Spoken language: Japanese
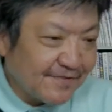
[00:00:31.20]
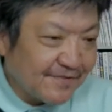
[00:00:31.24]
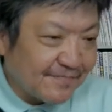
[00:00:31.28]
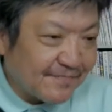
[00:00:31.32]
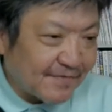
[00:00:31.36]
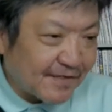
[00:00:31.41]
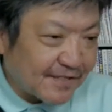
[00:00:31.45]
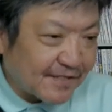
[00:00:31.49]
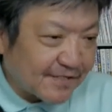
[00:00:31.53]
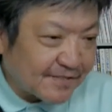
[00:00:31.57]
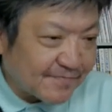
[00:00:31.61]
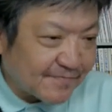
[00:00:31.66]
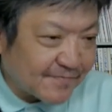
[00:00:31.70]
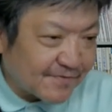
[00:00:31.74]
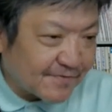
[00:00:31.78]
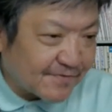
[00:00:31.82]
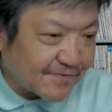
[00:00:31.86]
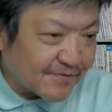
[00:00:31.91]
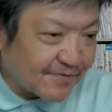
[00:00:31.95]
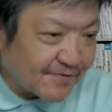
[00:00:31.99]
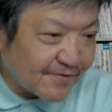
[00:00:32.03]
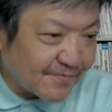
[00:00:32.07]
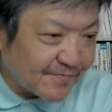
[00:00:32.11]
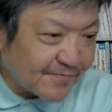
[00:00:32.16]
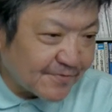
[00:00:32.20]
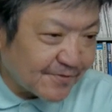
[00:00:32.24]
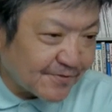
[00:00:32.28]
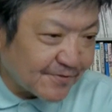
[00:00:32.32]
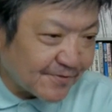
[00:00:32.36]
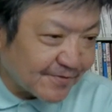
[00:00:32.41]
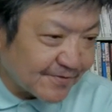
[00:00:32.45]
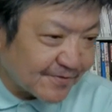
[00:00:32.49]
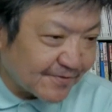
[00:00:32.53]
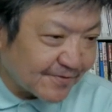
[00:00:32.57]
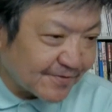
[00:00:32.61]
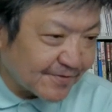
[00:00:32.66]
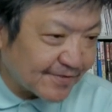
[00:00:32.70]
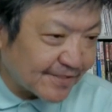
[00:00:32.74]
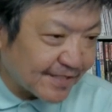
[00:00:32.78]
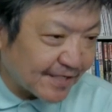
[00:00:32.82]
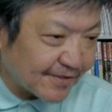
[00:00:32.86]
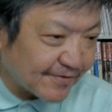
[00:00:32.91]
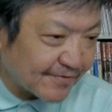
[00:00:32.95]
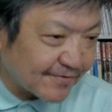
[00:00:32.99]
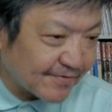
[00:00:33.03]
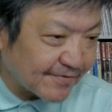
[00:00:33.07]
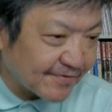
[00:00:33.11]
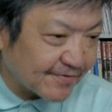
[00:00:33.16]
松本総務省のおっさ
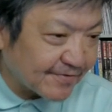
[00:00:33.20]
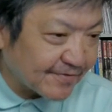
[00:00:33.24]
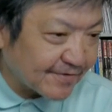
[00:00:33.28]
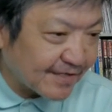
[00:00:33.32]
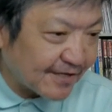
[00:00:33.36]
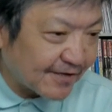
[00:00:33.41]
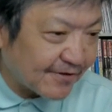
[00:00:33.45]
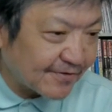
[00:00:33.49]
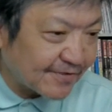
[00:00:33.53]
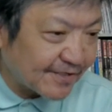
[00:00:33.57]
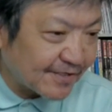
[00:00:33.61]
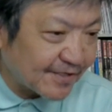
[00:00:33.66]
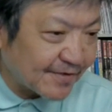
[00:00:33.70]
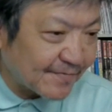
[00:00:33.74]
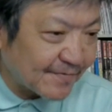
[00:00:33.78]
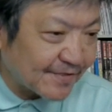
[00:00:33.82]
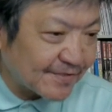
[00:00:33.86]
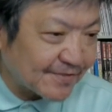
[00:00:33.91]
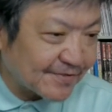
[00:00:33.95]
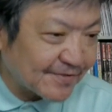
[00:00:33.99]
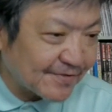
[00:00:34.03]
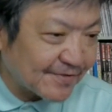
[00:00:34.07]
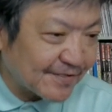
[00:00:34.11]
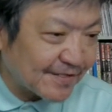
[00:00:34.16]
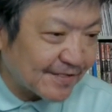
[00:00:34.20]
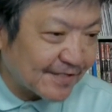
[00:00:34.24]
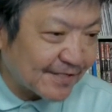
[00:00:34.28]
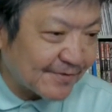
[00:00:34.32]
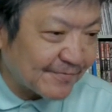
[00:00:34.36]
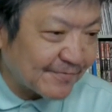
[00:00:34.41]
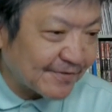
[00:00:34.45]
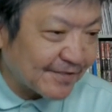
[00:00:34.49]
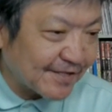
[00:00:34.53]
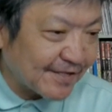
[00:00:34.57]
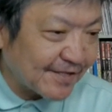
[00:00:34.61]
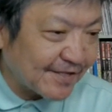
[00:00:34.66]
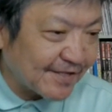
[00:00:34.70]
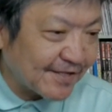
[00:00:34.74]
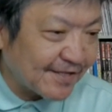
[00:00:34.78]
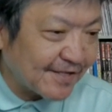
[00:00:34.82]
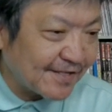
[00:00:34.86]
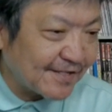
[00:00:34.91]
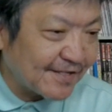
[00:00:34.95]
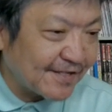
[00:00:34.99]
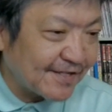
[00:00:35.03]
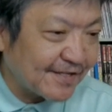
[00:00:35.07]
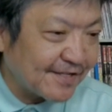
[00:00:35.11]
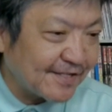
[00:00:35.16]
んの顔出てますけど、なんかもう典
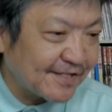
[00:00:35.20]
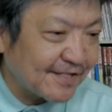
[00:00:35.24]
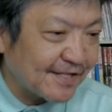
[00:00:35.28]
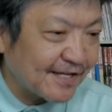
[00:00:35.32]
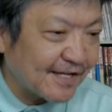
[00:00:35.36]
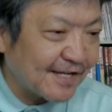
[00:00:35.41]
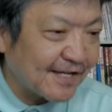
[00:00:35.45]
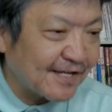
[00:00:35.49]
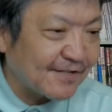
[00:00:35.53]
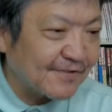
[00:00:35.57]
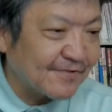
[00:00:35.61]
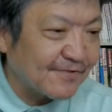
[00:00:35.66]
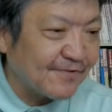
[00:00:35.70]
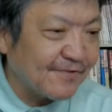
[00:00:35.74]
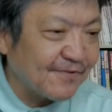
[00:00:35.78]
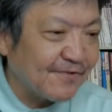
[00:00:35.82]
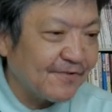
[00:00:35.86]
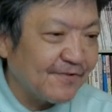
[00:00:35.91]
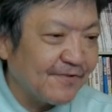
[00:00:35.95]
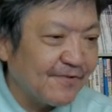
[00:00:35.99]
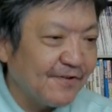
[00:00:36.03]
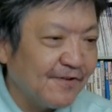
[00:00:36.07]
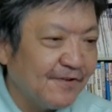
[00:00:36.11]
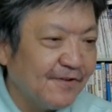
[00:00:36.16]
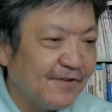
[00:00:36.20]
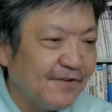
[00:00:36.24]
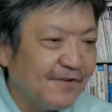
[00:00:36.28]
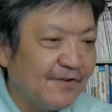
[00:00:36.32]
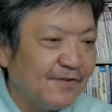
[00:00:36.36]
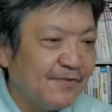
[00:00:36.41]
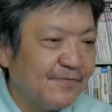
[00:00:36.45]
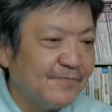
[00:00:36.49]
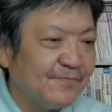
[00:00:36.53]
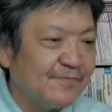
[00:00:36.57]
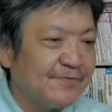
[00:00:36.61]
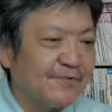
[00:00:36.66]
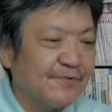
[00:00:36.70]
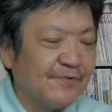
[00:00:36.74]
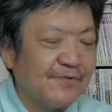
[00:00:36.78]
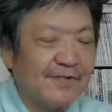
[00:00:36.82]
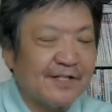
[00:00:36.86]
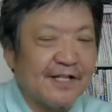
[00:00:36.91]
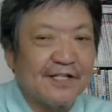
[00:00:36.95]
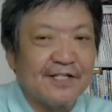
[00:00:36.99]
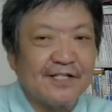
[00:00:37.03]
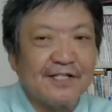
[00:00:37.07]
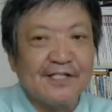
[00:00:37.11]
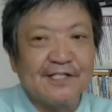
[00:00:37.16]
型的な、あの、無能
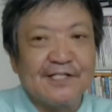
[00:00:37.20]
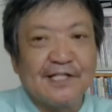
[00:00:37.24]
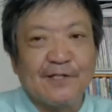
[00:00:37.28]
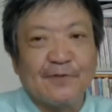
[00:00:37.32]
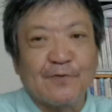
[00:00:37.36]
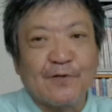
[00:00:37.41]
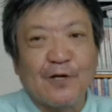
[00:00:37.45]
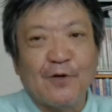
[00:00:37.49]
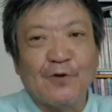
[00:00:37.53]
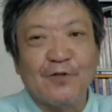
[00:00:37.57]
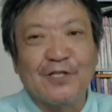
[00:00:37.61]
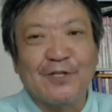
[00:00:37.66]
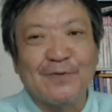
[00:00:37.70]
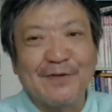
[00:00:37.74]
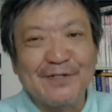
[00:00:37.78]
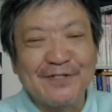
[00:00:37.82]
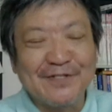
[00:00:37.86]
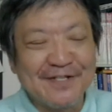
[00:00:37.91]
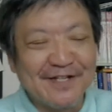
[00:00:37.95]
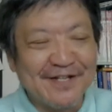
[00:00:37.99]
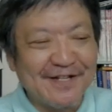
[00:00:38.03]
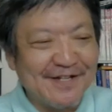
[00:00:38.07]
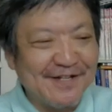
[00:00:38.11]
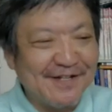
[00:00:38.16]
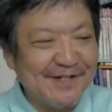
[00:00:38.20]
なじいさんの顔してますね。